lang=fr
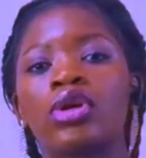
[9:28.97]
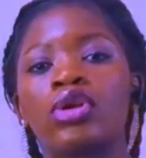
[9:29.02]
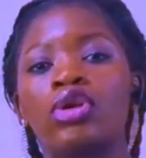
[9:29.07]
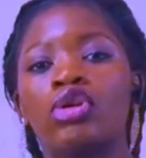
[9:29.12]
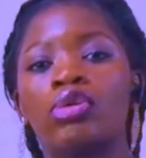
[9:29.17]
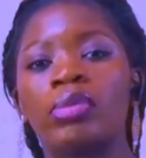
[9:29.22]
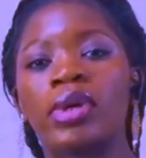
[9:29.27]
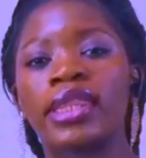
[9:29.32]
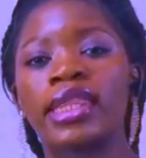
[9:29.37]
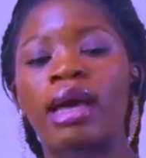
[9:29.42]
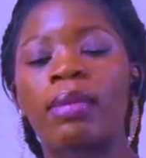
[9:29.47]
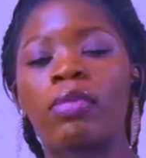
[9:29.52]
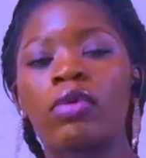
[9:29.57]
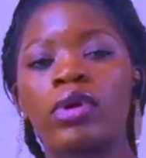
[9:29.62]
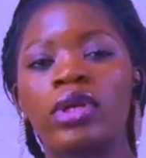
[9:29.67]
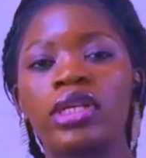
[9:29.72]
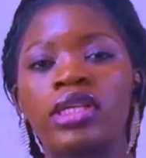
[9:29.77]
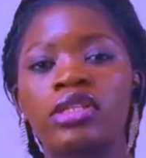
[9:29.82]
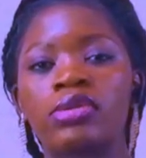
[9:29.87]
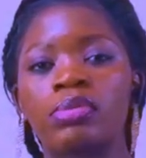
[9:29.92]
le
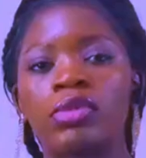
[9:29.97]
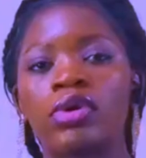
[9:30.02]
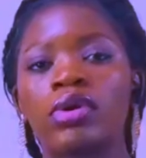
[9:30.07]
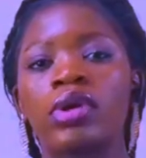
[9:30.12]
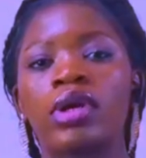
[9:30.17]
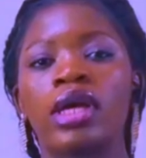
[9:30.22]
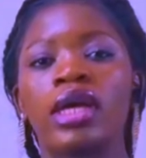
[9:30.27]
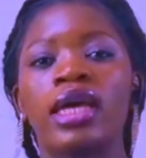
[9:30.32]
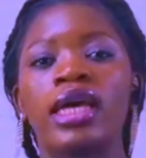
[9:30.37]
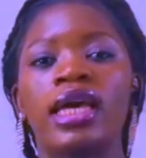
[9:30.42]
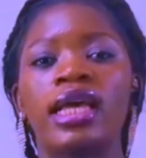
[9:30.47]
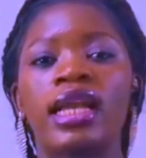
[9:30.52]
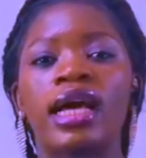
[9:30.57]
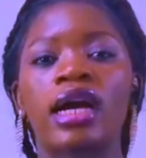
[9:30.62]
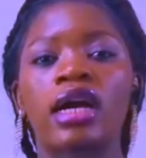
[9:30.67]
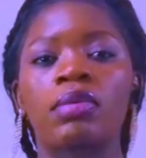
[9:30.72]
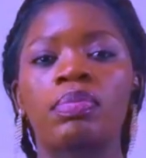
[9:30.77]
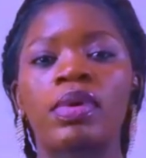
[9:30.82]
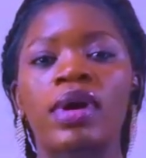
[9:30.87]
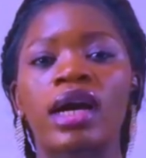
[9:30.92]
métabolisme et la
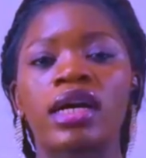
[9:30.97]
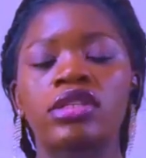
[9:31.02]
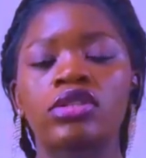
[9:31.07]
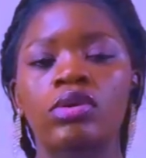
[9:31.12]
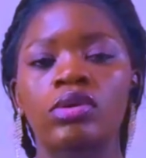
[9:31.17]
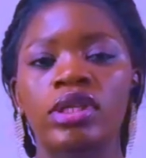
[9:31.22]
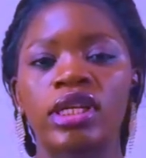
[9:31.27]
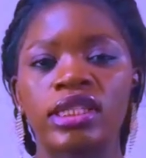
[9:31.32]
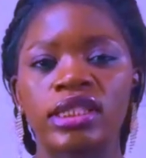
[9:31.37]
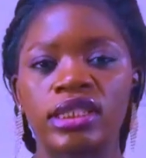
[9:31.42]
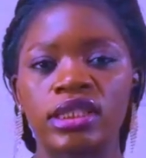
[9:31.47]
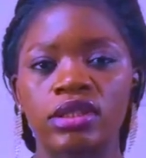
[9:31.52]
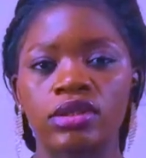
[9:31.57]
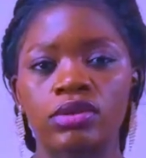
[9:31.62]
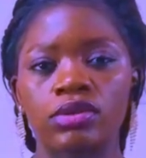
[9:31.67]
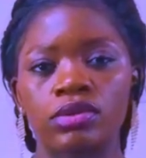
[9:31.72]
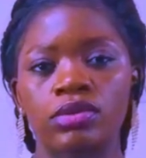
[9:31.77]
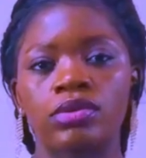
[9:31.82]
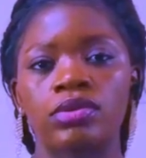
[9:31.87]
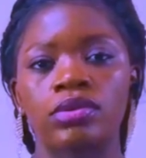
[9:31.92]
réparation des
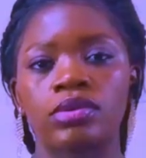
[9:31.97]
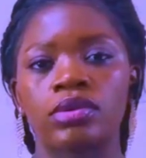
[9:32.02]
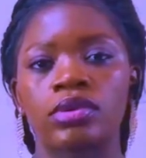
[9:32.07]
tissus.